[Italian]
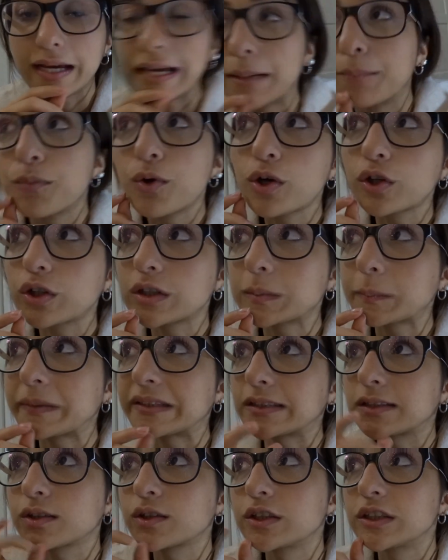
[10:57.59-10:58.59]
e molto
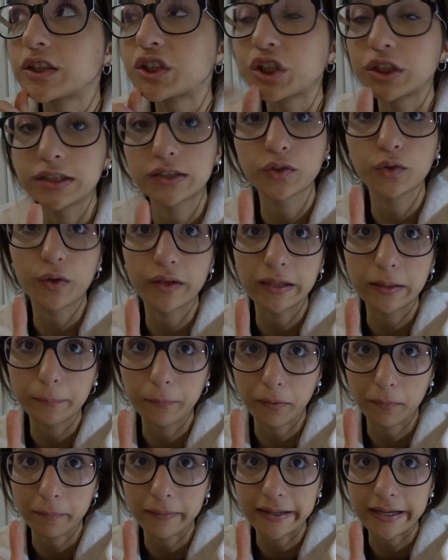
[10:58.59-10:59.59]
spesso sono i genitori il
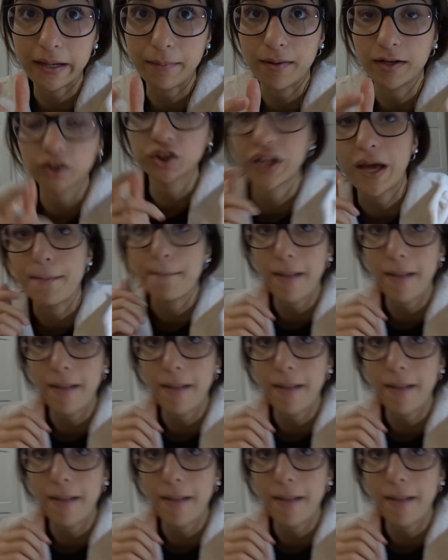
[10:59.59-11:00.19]
problema, cioè